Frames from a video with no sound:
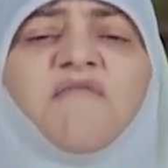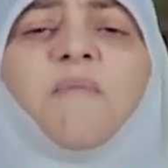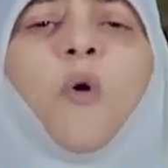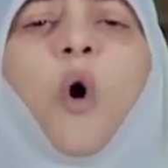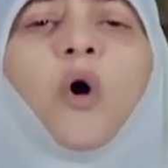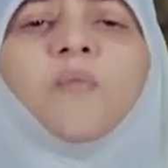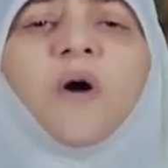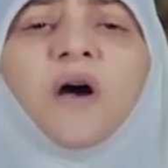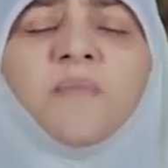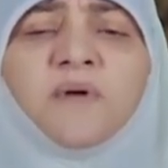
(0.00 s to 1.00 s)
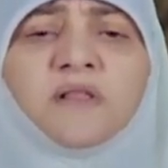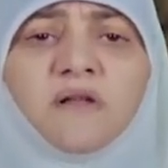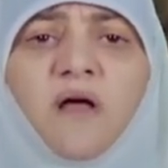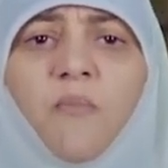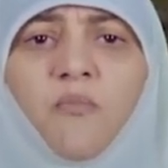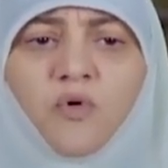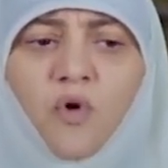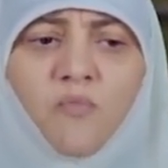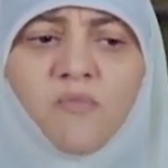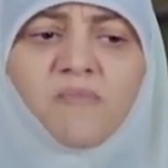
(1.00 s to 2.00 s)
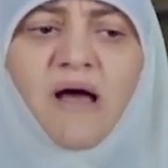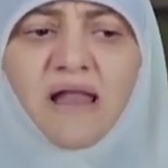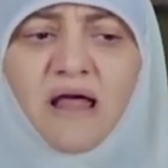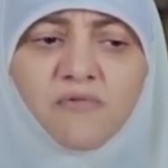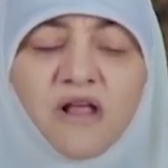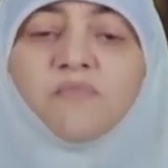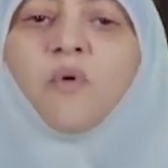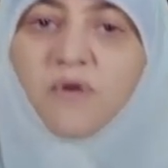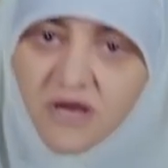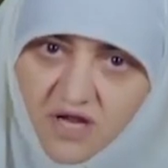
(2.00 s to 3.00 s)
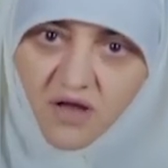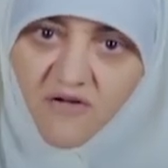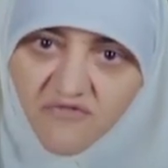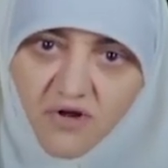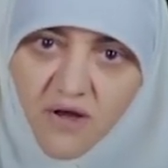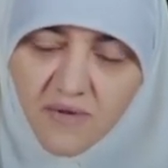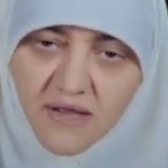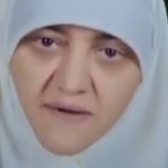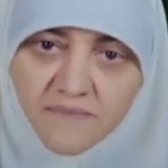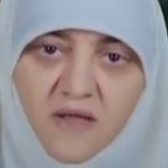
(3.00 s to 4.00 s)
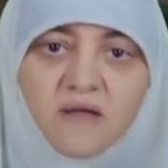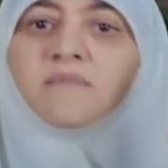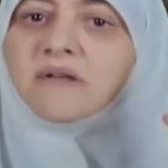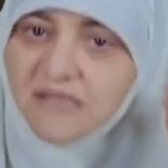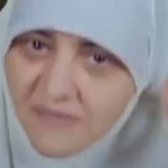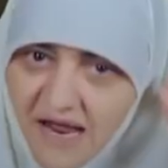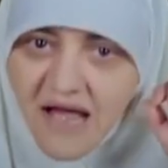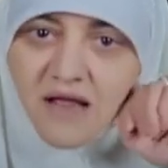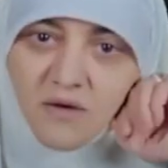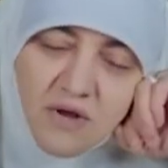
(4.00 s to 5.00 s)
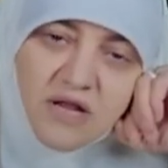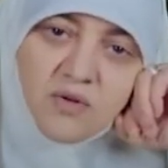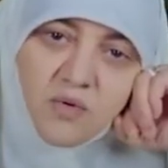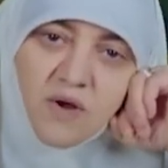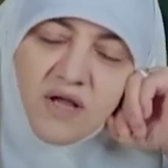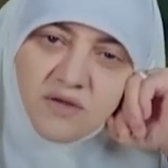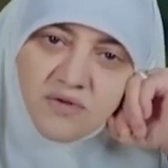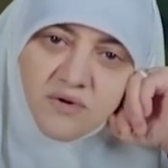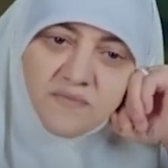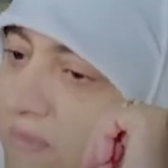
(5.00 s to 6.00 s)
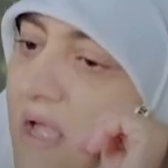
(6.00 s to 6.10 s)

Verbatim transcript: فبحكم خبره الاب والام مع الاولاد ممكن يعرفوا الامر ده بس من حق الولد ان هو يختار